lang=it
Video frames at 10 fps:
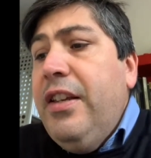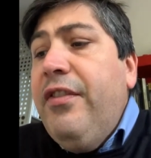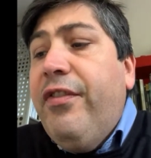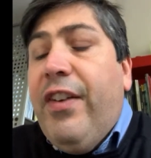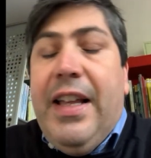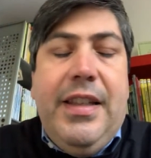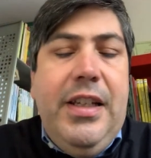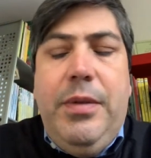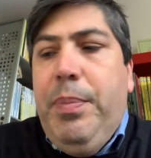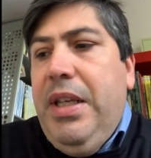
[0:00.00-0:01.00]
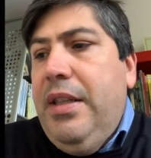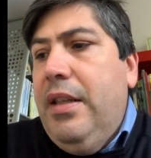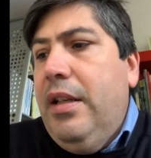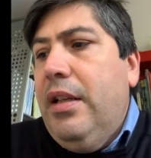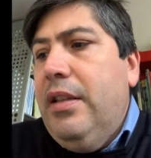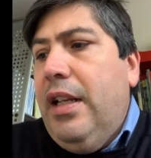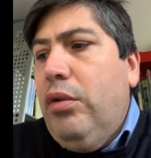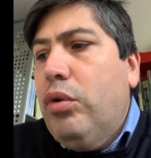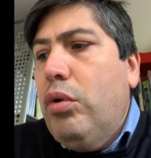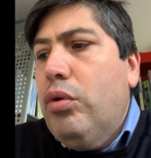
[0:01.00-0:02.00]
Infatti SPID
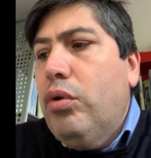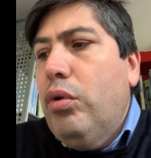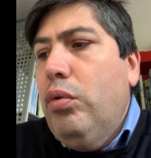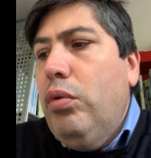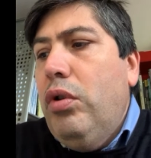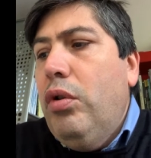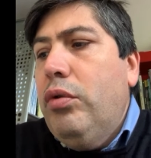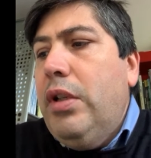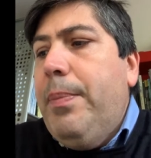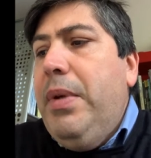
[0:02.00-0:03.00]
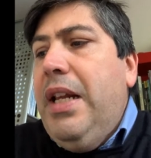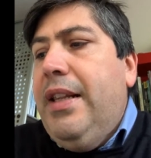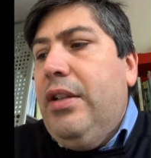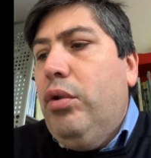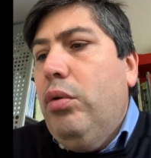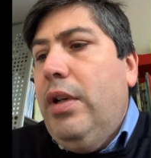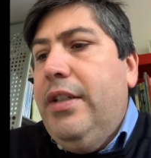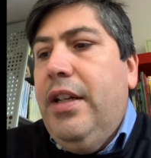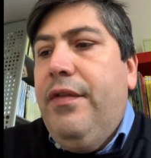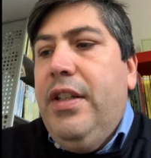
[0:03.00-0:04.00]
dallo scorso luglio non abilita solo ai
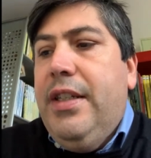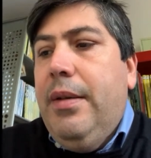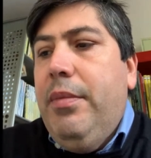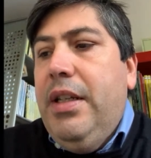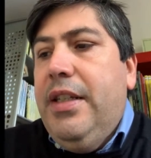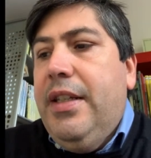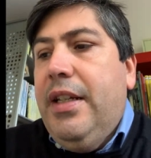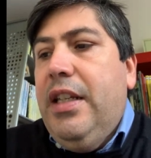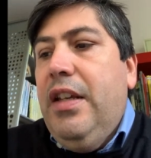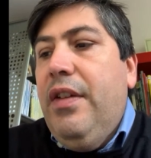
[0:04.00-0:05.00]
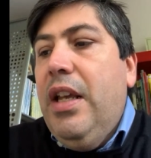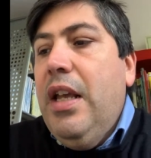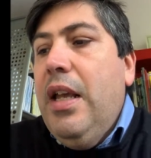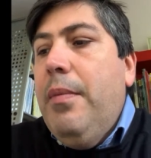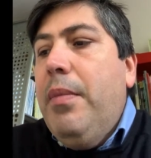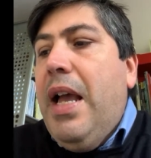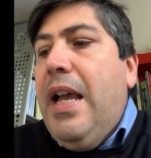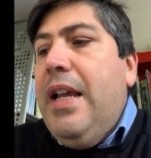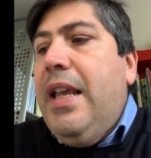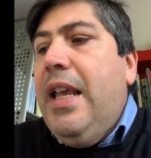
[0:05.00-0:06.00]
servizi amministrativi, ma
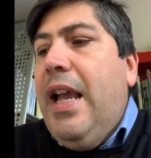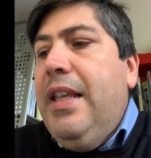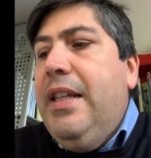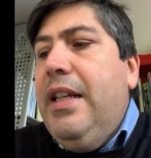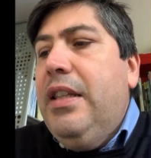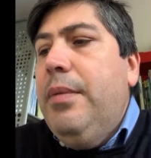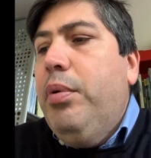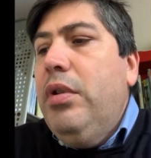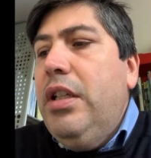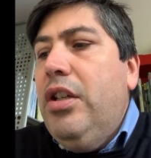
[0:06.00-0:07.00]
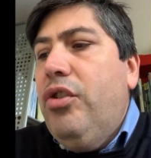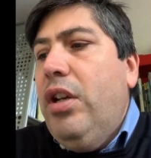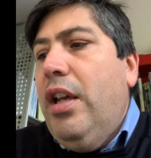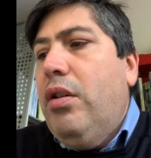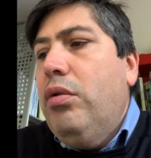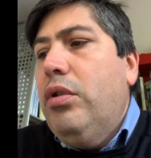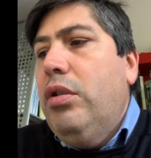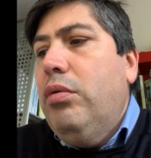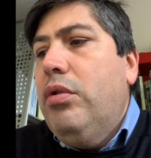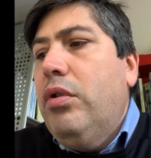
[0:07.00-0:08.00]
anche ai diritti politici e
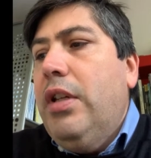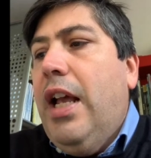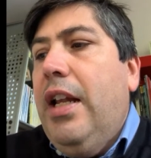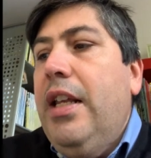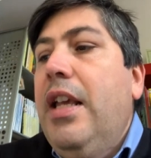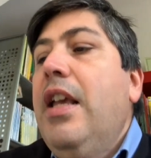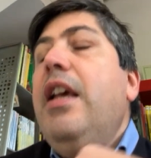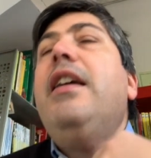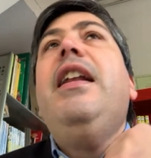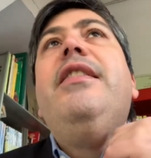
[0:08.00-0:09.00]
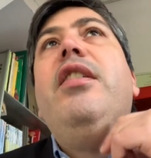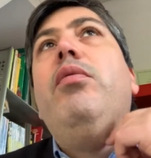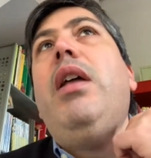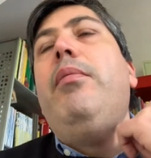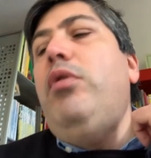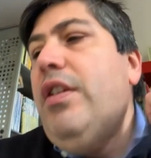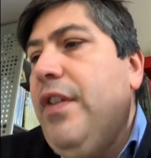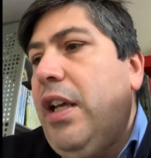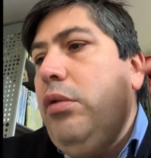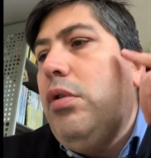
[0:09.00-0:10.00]
costituzionali. Grazie a una
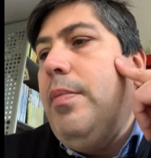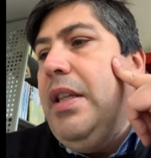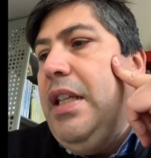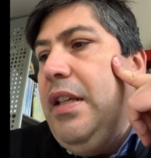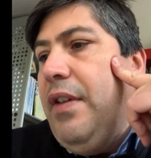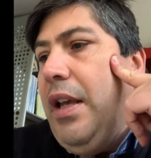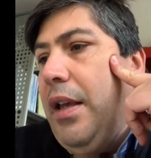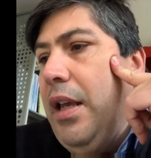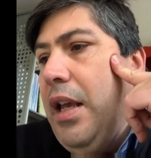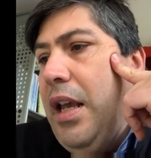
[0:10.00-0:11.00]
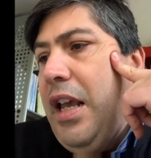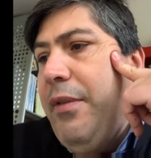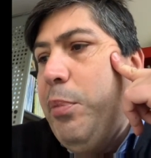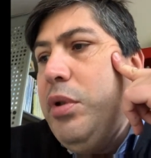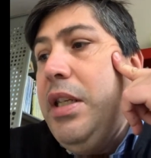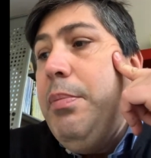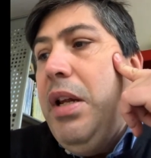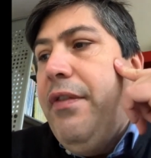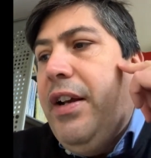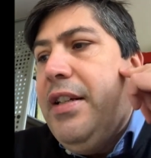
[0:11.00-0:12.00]
modifica normativa è
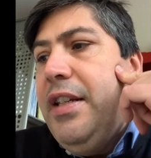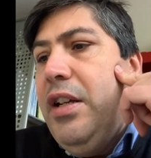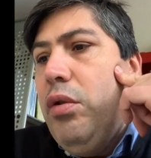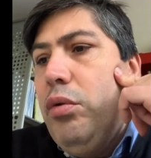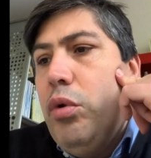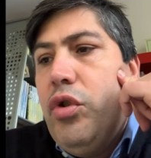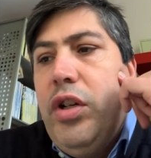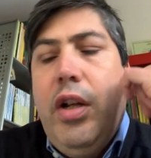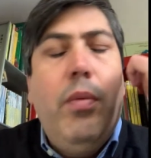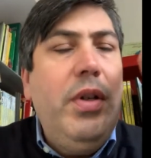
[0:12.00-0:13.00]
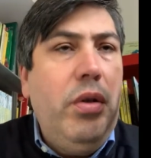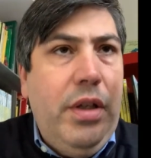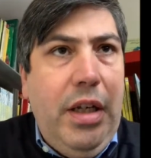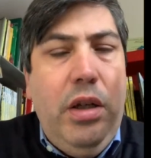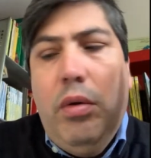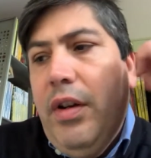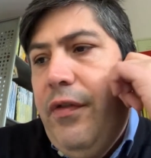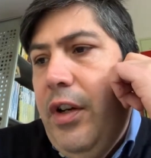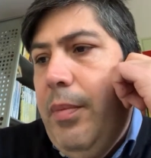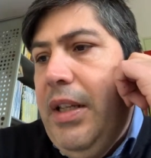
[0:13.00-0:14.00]
possibile farsi riconoscere come sostenitore e
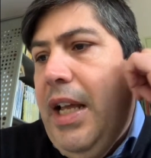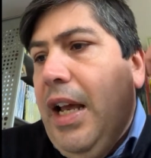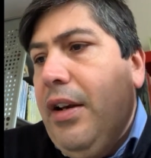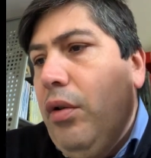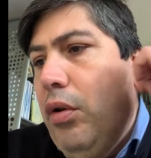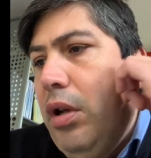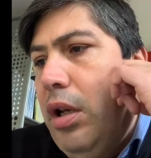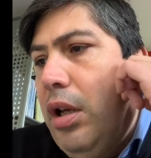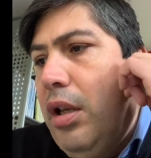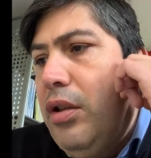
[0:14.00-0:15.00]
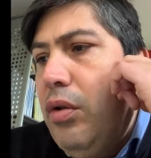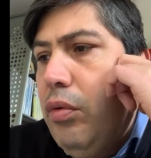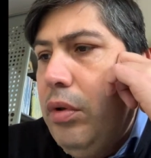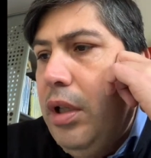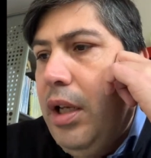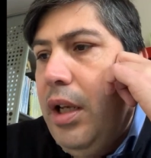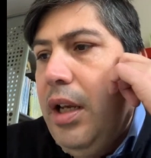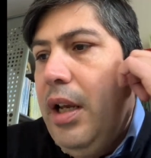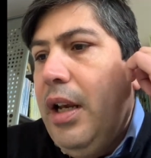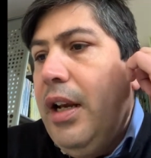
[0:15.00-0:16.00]
firmatario eh, di, un, eh,
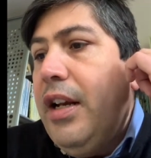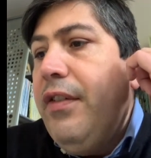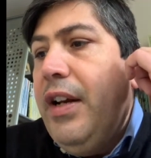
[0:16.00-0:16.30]
eh,